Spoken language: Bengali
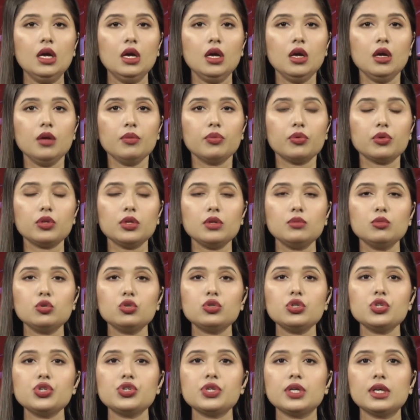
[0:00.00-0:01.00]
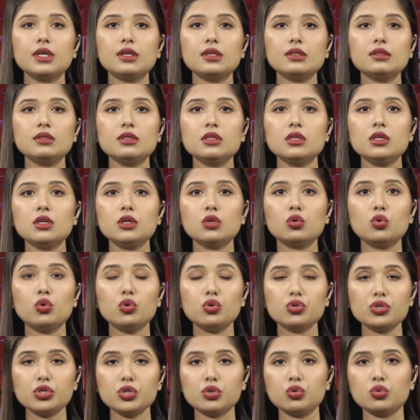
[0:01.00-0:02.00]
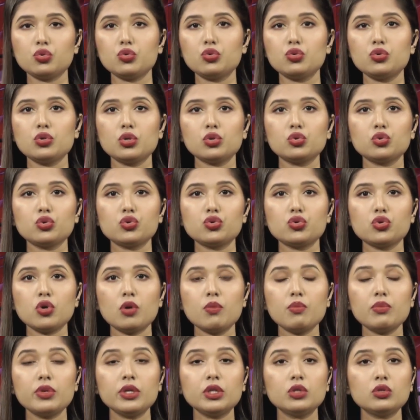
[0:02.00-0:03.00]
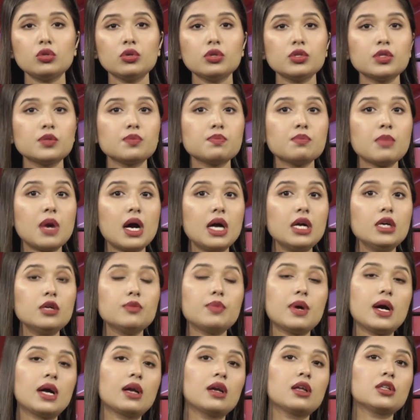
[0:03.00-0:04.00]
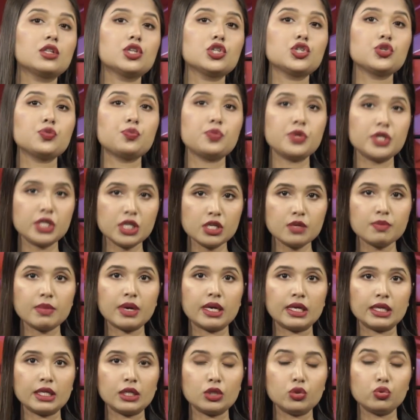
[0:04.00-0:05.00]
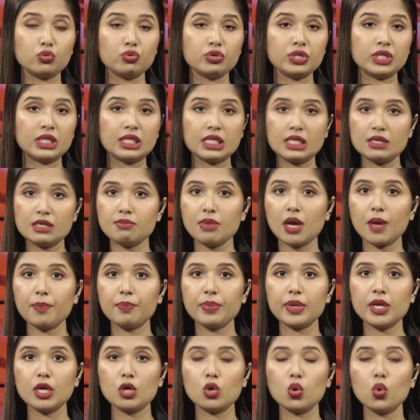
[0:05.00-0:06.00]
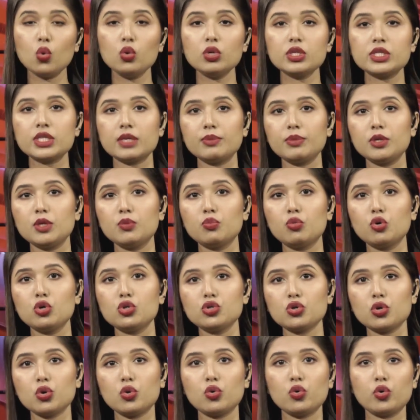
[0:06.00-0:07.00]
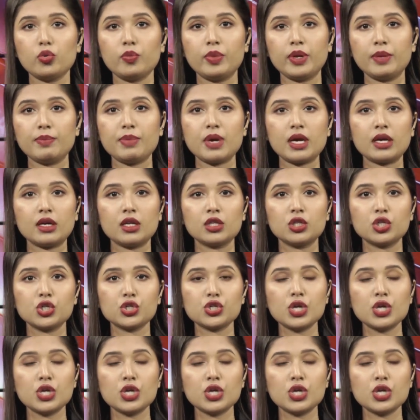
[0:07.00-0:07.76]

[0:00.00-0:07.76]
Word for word: প্রধানমন্ত্রী শেখ হাসিনা ঘোষিত উন্নত সমৃদ্ধ স্মার্ট বাংলাদেশ বিনির্মাণে দুই দিন ব্যাপী গোল টেবিল বৈঠক করবে বাংলাদেশ